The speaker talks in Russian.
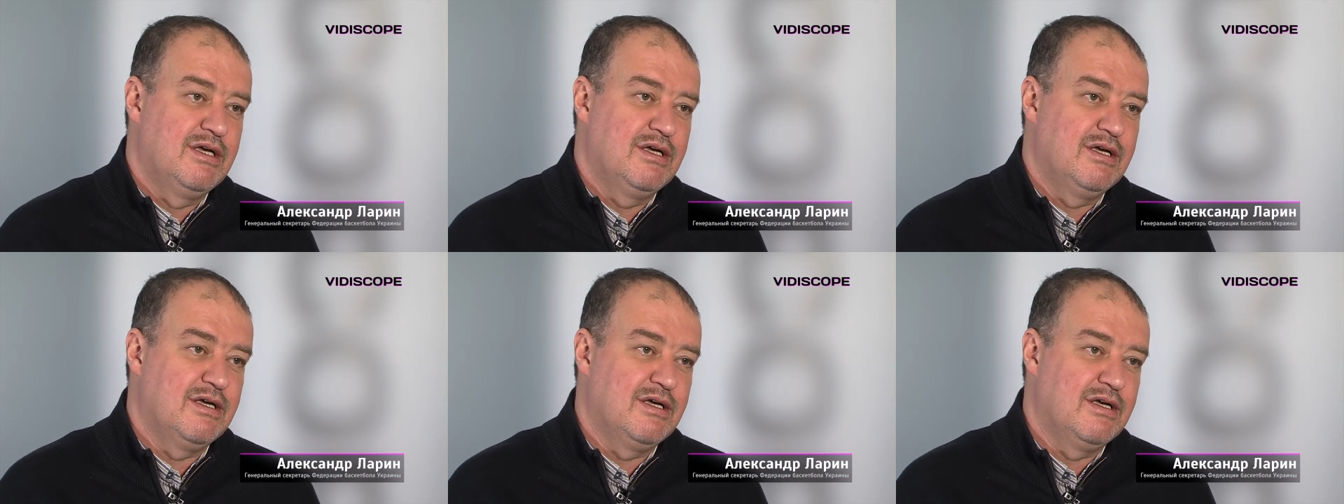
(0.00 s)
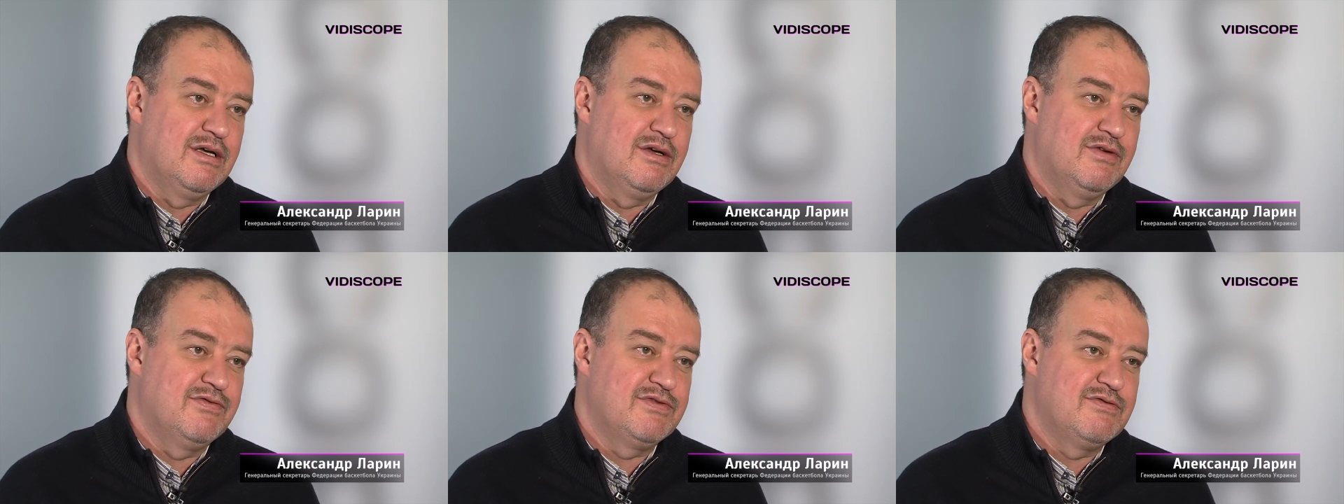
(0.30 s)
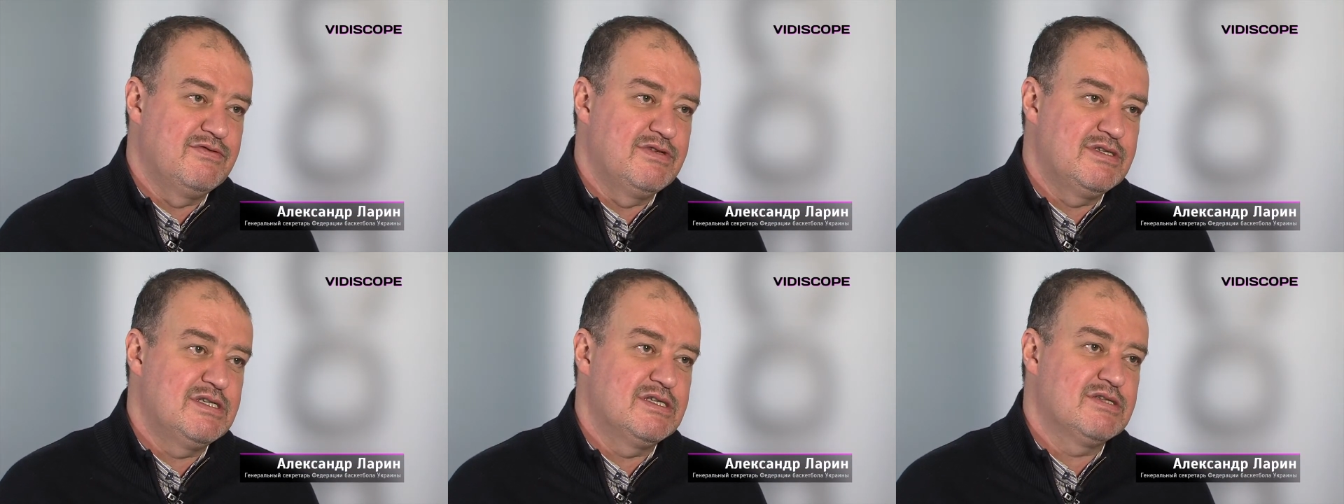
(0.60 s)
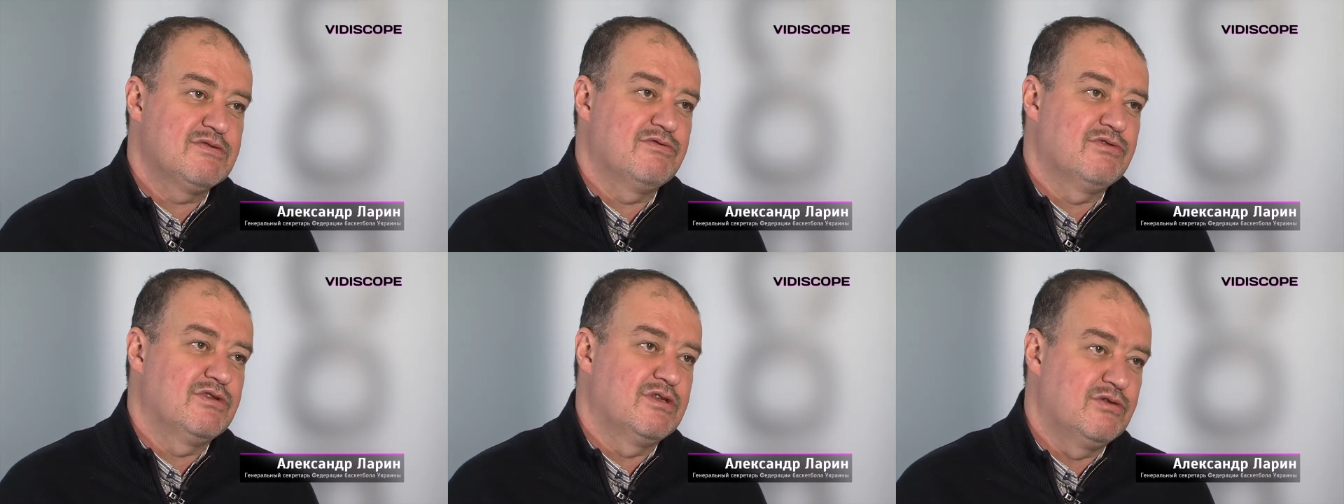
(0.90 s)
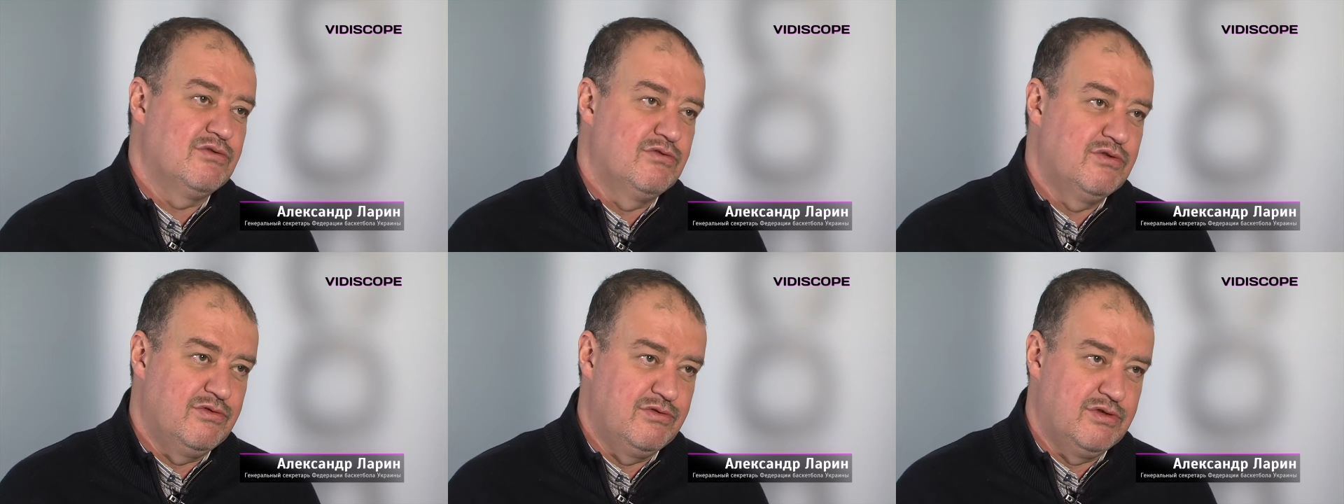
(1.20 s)
э, в связи с вот
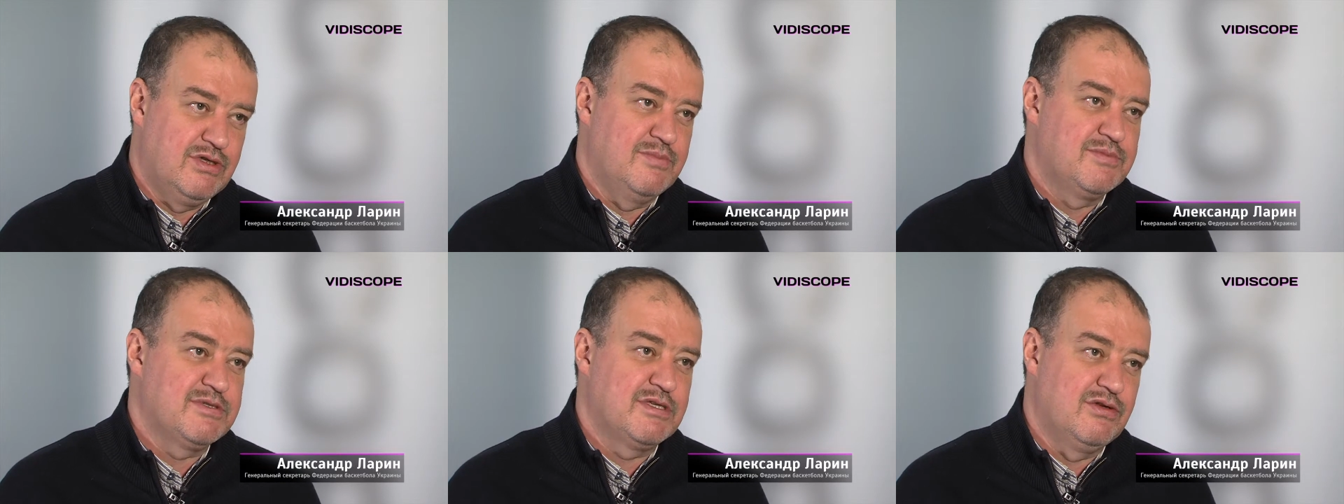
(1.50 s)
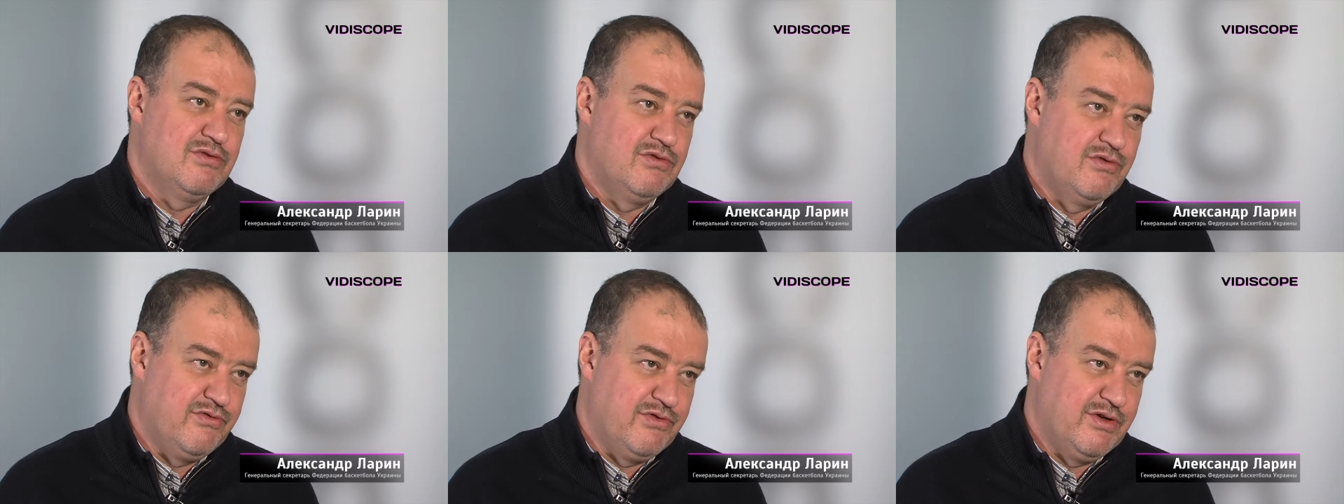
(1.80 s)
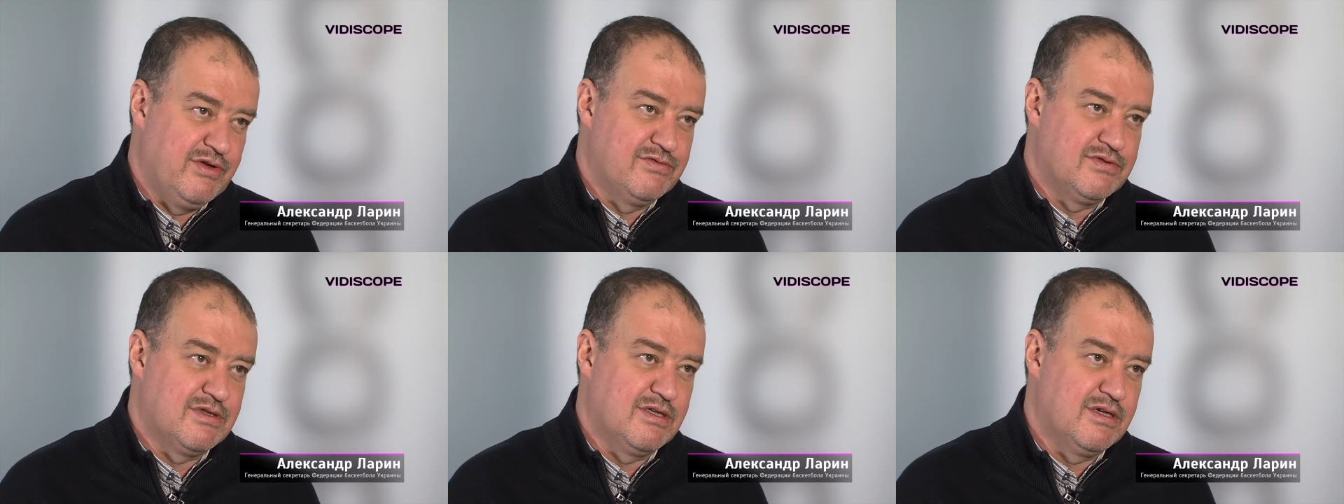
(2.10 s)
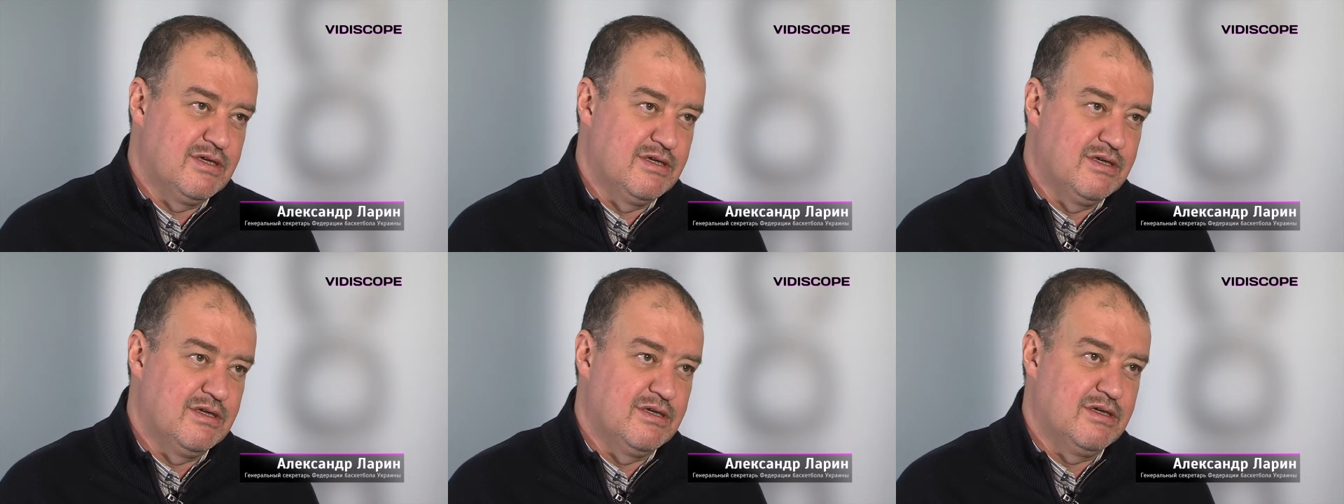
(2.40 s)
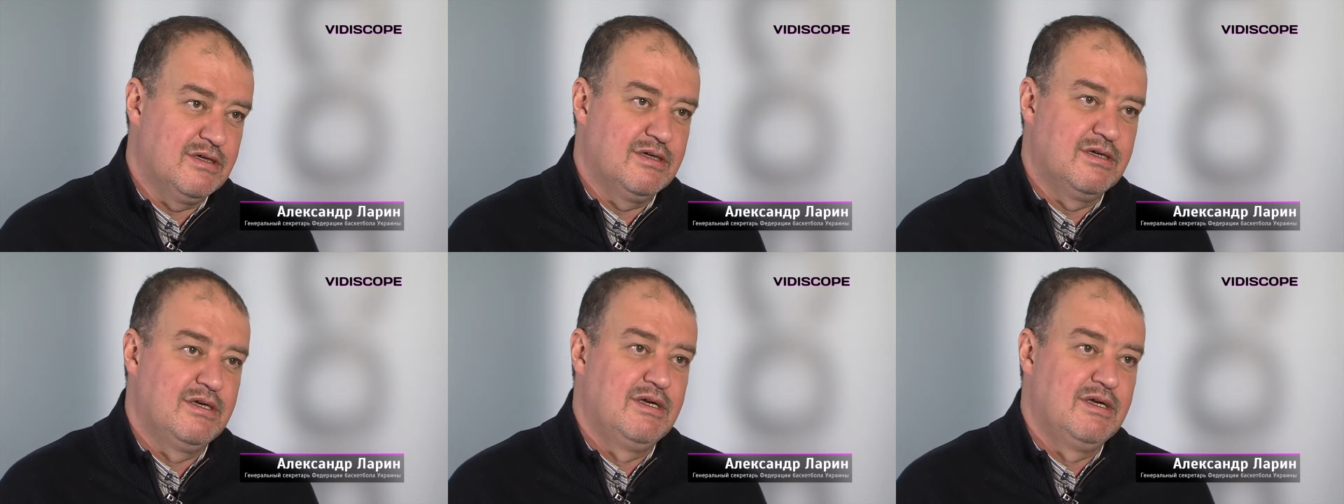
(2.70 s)
такой вот обстановкой в стране,